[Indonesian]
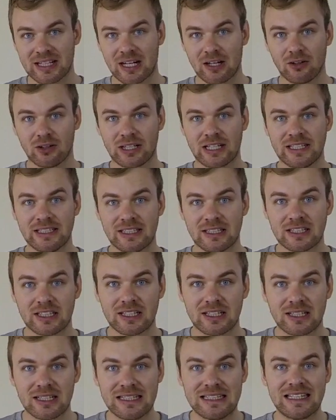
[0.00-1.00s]
kalau
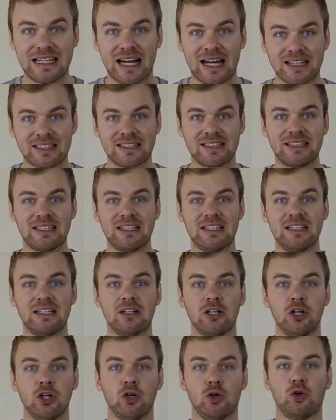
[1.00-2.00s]
kita lihat
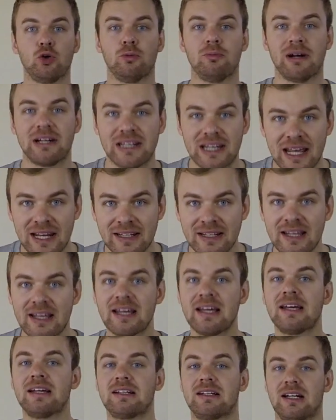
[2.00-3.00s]
di rumah
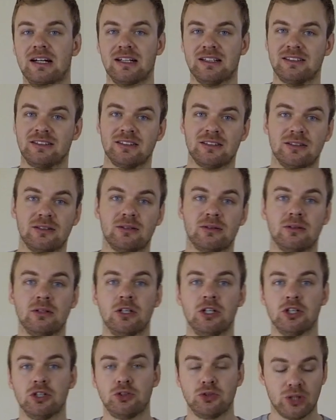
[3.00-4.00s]
nenek atau
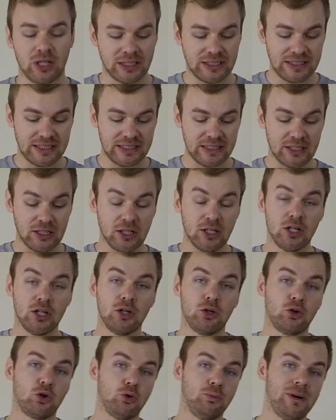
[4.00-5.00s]
juga di
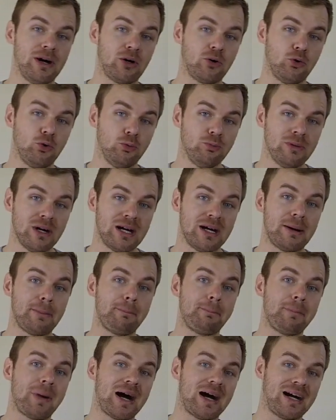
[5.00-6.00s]
rumah-rumah
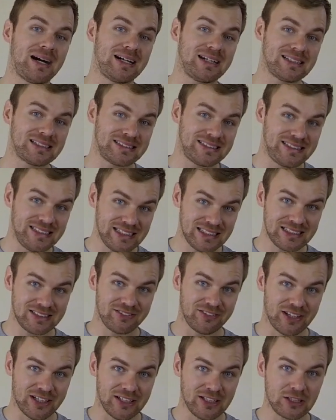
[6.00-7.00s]

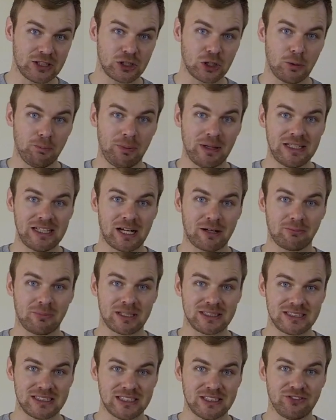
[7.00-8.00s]
mahasiswa cukup banyak
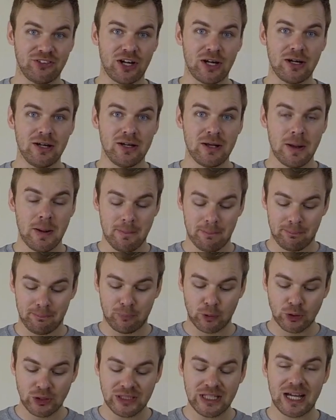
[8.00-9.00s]
mahasiswa
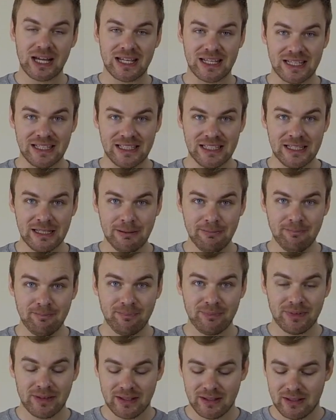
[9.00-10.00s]
punya ini
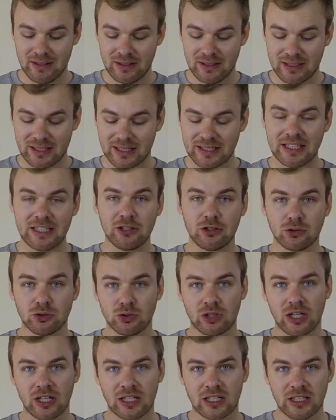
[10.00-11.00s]
karena itu
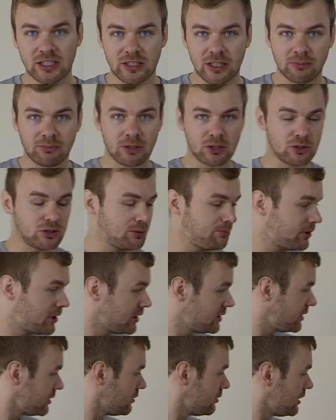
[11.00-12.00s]
juga kelihatan bagus
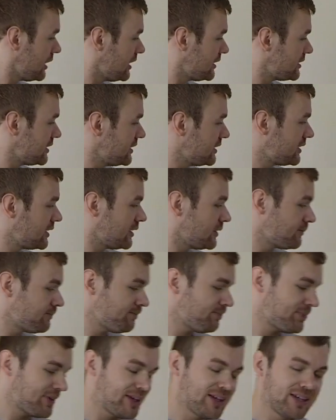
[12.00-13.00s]
sebagai dekorasi kan